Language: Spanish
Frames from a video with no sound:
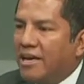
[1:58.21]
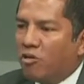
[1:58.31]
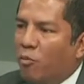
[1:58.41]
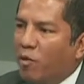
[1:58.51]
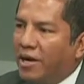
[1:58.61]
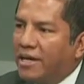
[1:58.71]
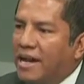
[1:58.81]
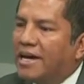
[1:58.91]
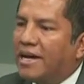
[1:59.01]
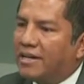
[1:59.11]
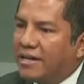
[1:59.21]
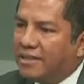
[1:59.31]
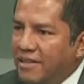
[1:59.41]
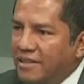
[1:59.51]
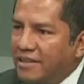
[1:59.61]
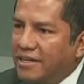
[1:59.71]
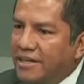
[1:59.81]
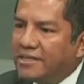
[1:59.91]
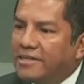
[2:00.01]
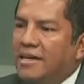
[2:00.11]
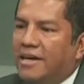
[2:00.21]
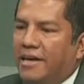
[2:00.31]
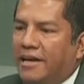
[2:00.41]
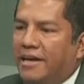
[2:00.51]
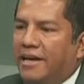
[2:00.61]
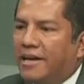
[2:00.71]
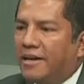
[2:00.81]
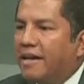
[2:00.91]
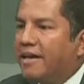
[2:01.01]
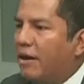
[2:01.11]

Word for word: como es las carreras técnicas, eh, carreras que el